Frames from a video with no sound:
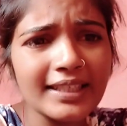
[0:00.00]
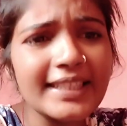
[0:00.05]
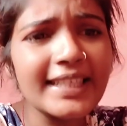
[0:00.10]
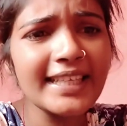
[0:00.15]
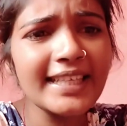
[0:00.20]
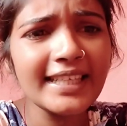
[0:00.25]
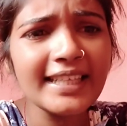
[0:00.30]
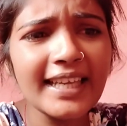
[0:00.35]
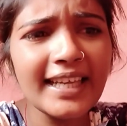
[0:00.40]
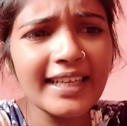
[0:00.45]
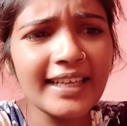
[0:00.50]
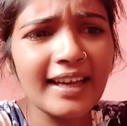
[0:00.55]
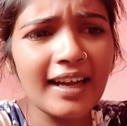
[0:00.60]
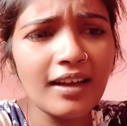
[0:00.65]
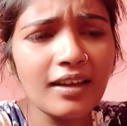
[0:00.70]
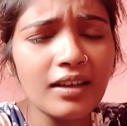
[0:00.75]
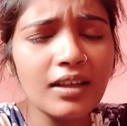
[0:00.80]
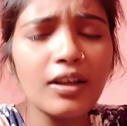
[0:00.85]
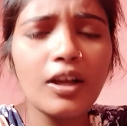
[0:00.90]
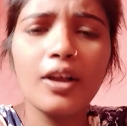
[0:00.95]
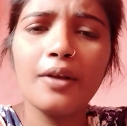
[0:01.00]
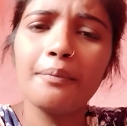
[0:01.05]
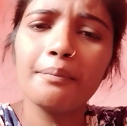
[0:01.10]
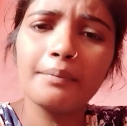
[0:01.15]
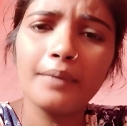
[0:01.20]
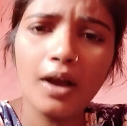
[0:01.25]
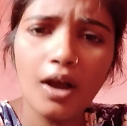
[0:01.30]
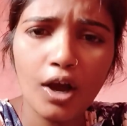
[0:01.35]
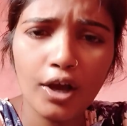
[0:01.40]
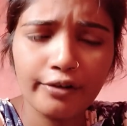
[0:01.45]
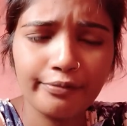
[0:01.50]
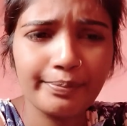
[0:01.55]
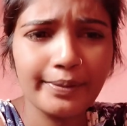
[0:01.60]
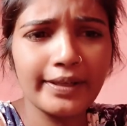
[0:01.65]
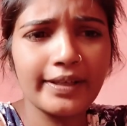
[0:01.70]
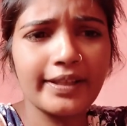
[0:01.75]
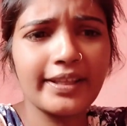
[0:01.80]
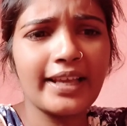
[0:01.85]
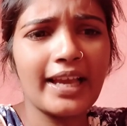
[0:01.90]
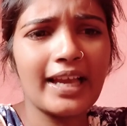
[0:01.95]
ठीक है ना और
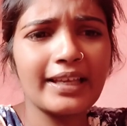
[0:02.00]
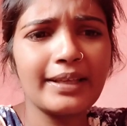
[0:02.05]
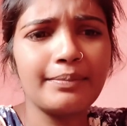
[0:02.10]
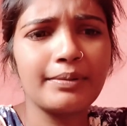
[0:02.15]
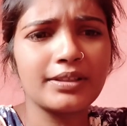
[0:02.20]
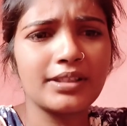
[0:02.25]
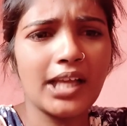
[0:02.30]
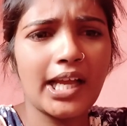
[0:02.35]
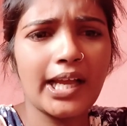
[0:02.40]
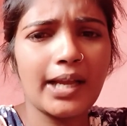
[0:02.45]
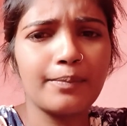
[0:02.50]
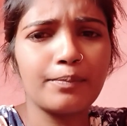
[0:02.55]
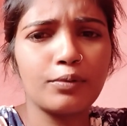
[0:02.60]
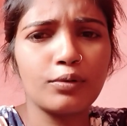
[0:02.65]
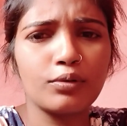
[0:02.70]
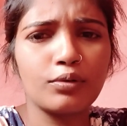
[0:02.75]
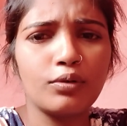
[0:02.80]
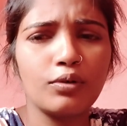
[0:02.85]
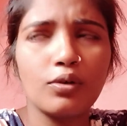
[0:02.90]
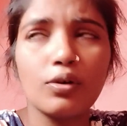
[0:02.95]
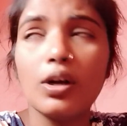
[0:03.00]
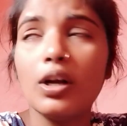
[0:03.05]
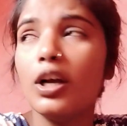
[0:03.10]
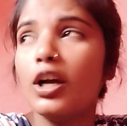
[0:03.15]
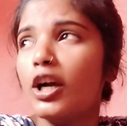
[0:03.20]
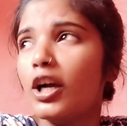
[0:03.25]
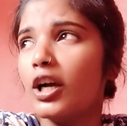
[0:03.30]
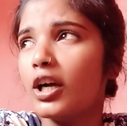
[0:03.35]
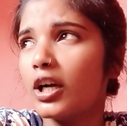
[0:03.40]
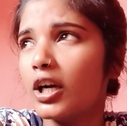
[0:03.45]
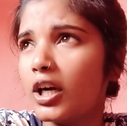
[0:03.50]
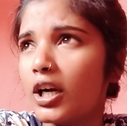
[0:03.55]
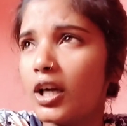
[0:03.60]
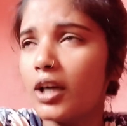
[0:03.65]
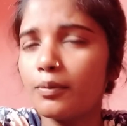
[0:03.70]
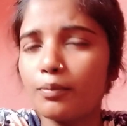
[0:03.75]
फिर क्या ही बताएं आप लोग को आ,